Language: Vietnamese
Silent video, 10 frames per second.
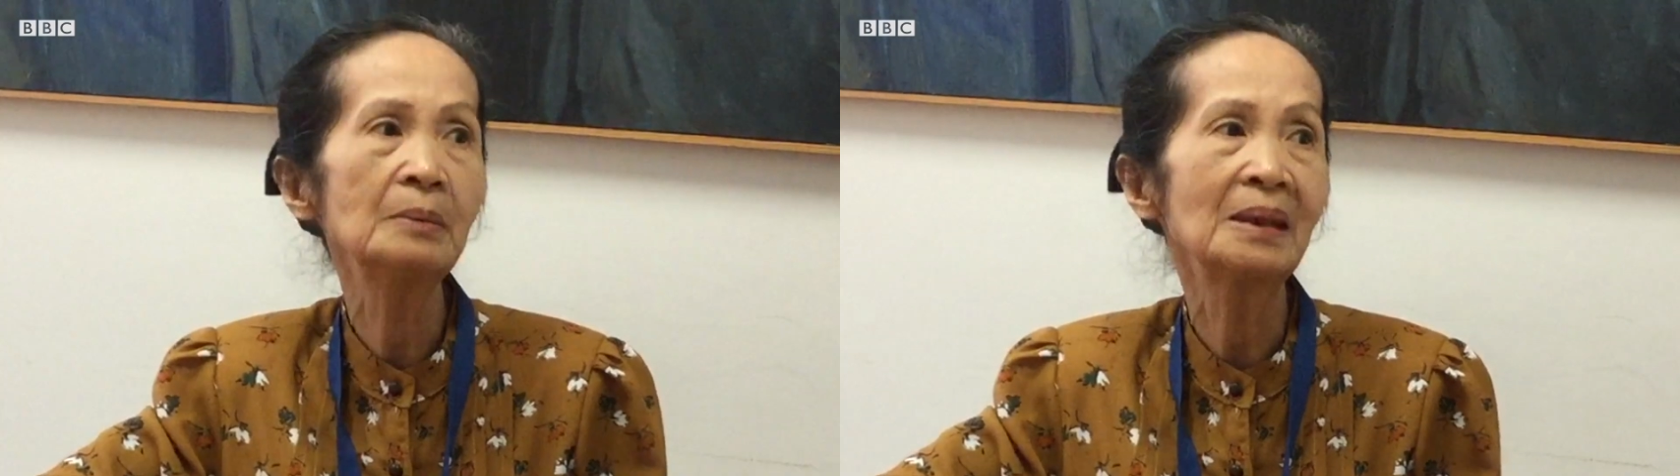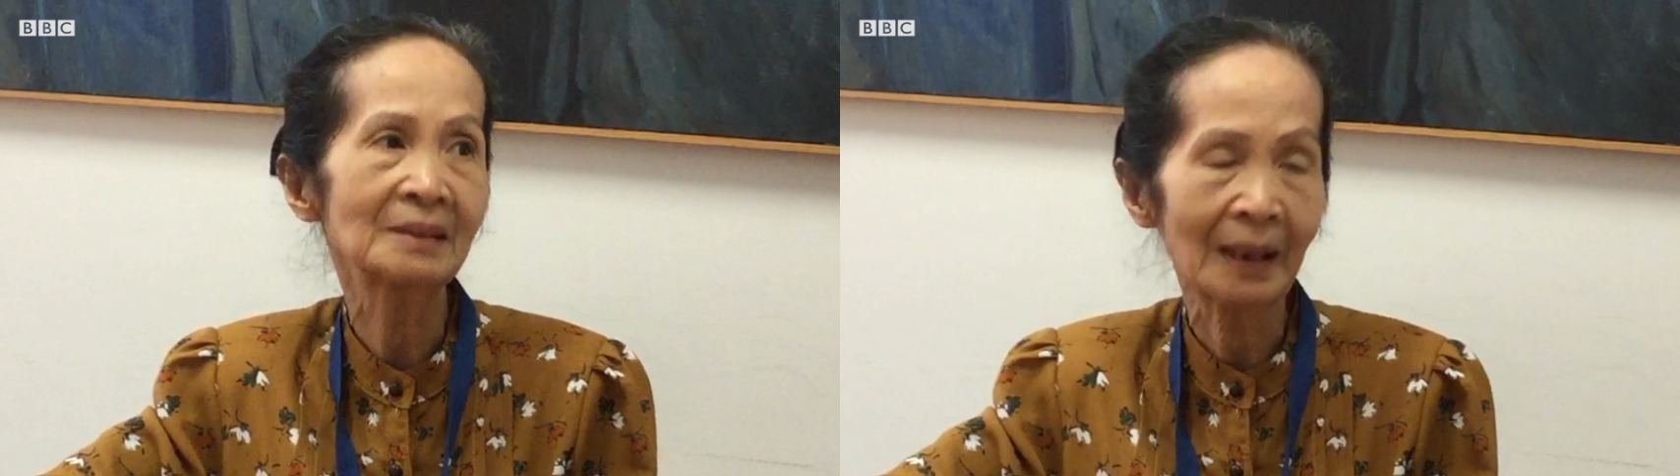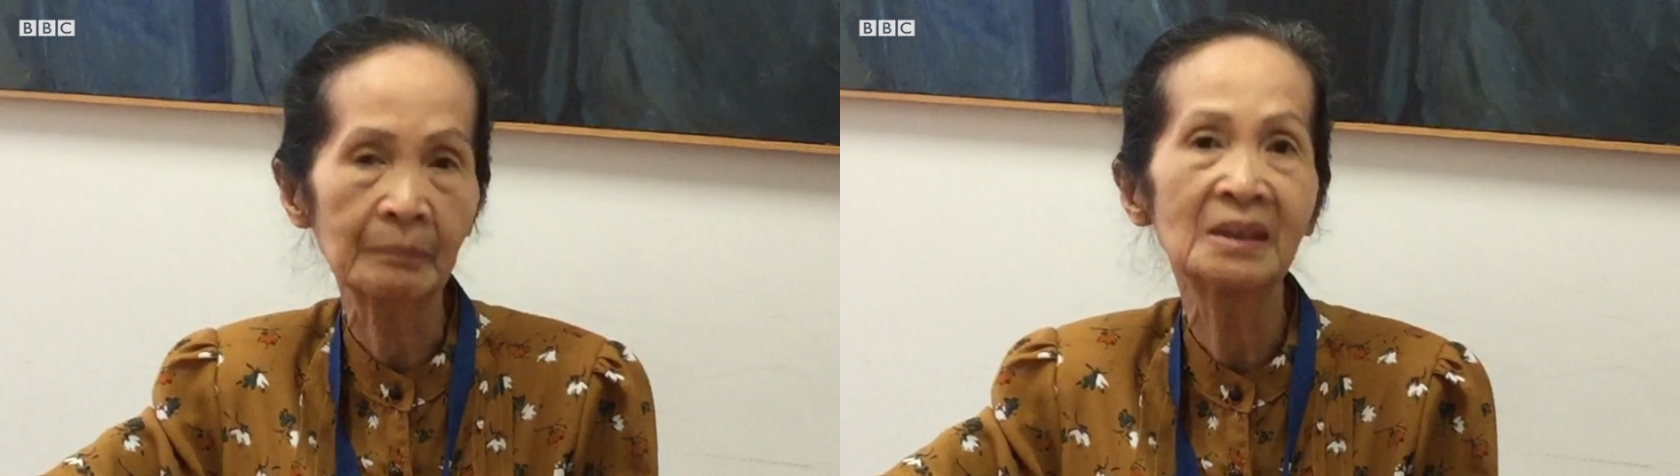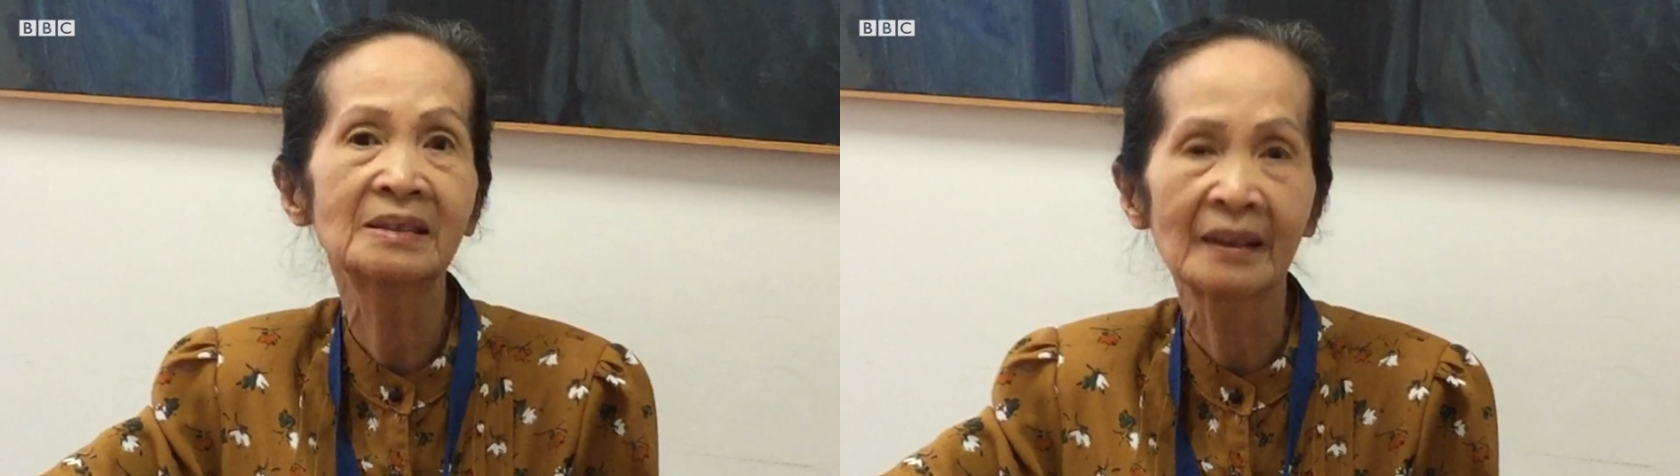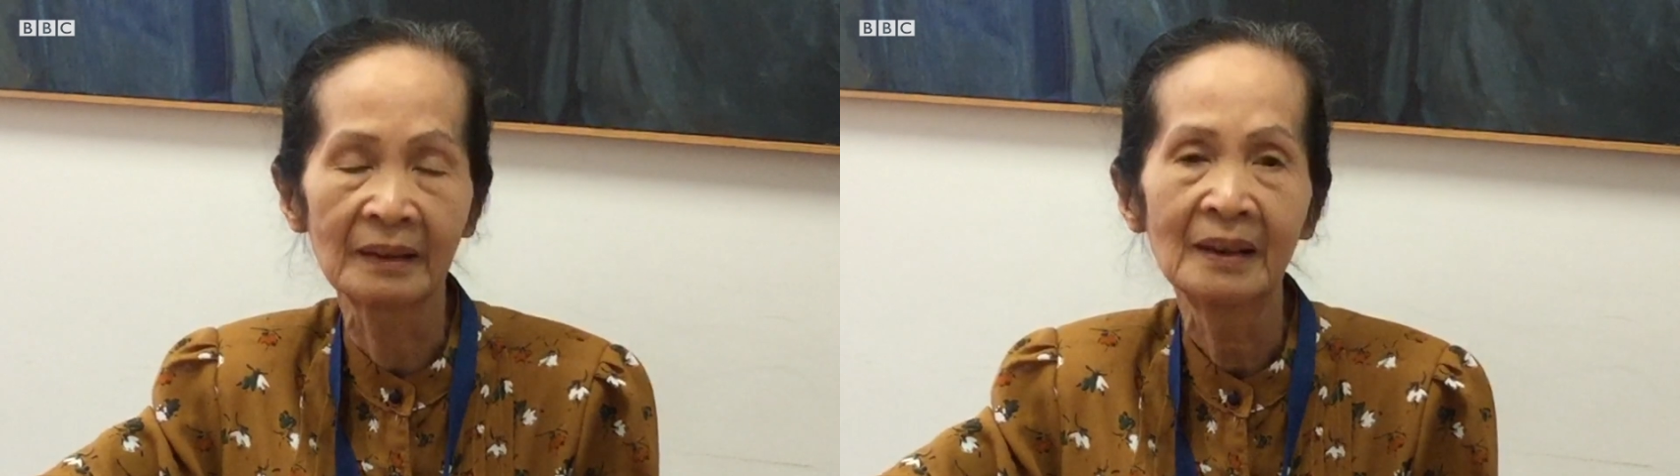cứ bị giảm đi
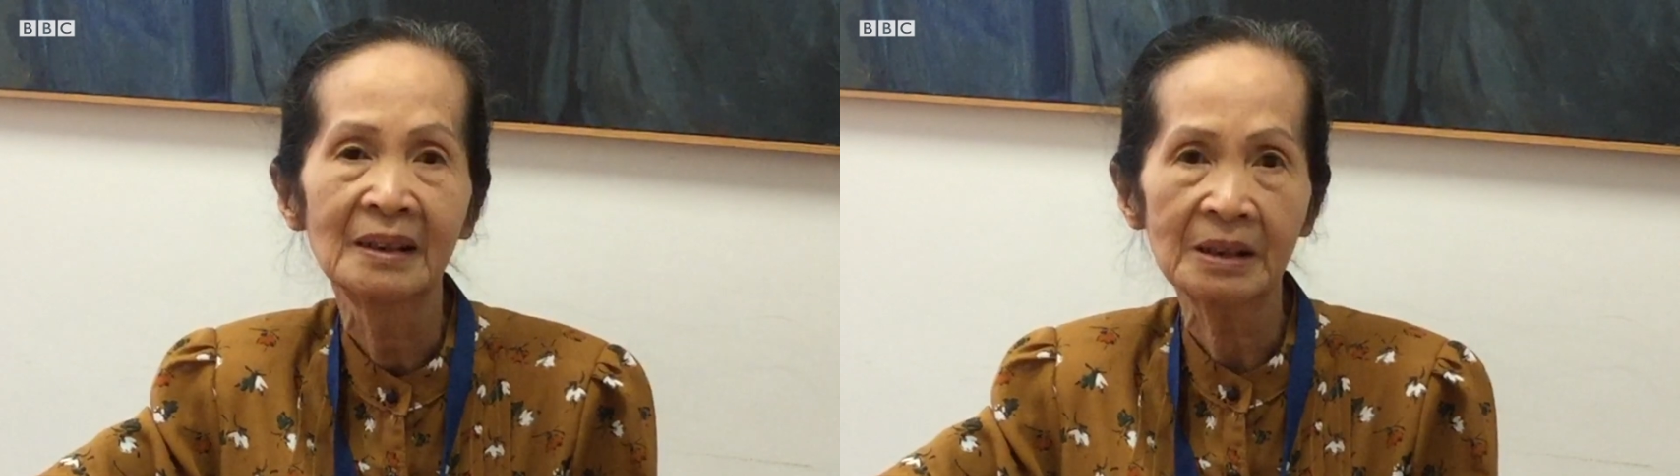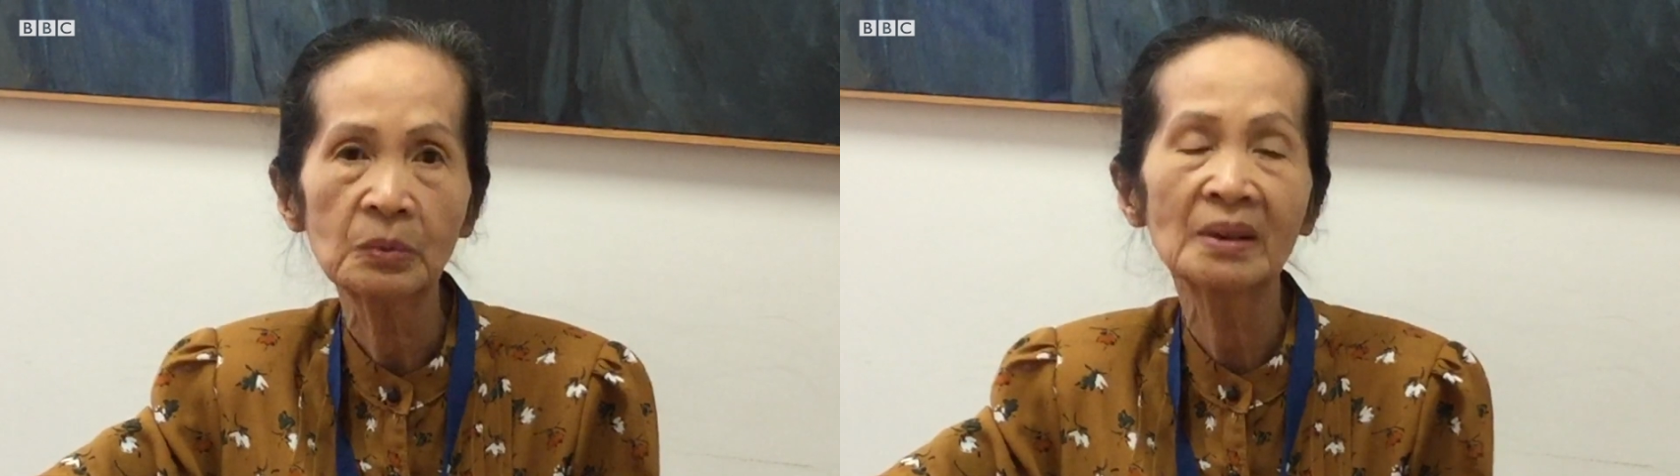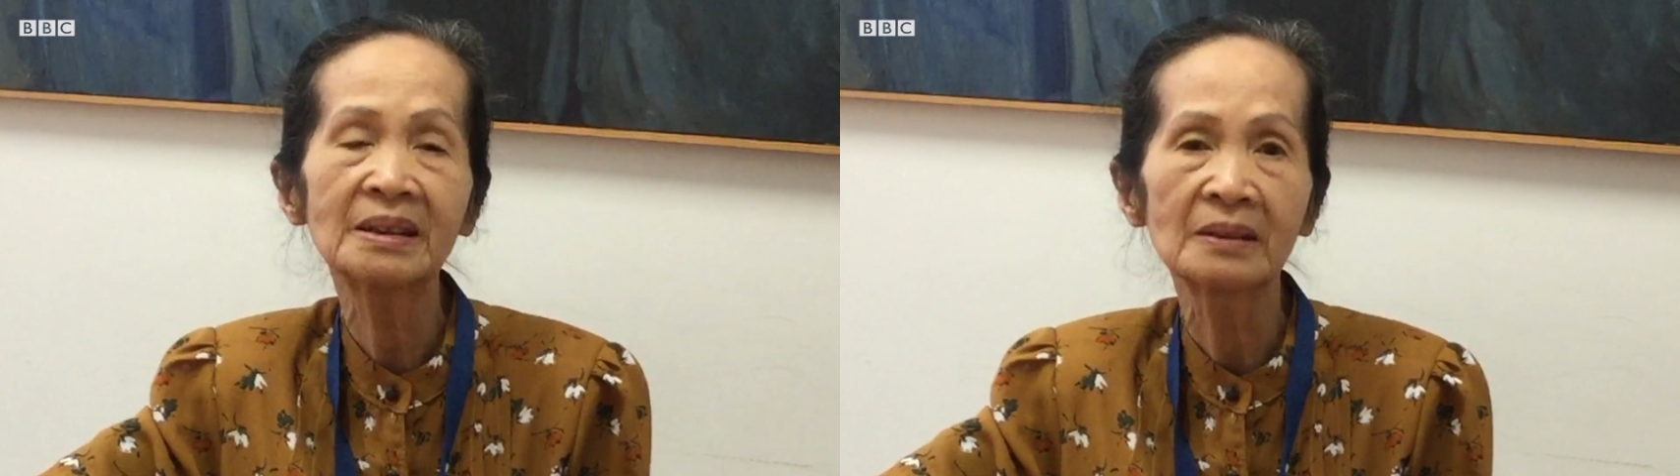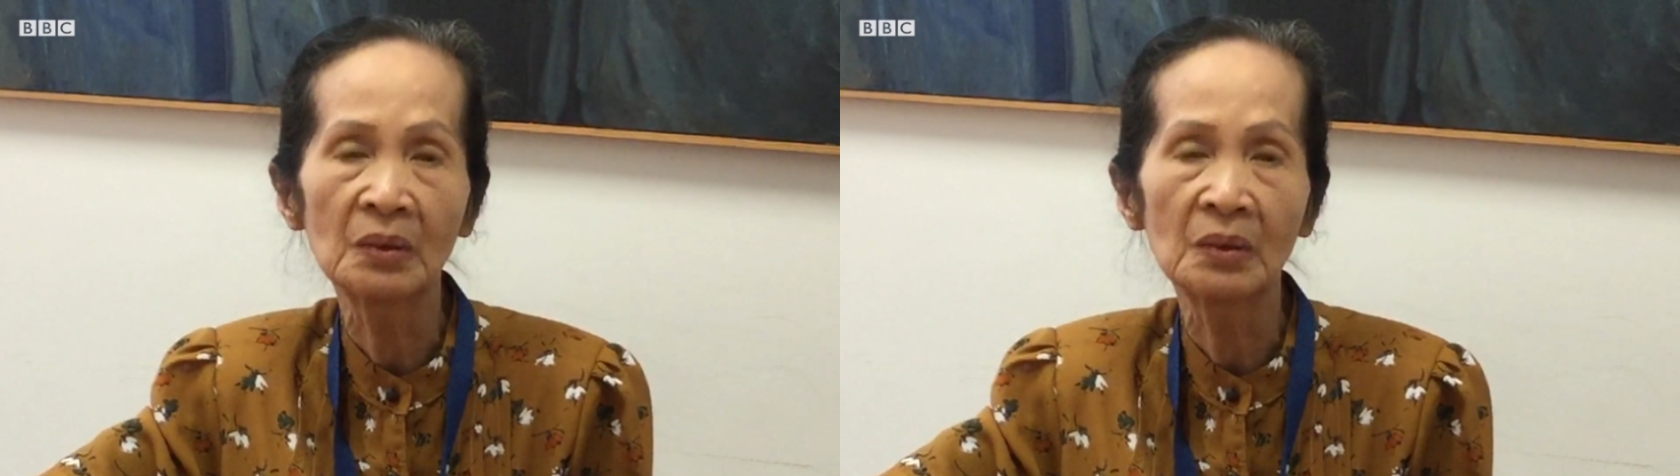dần trong quá trình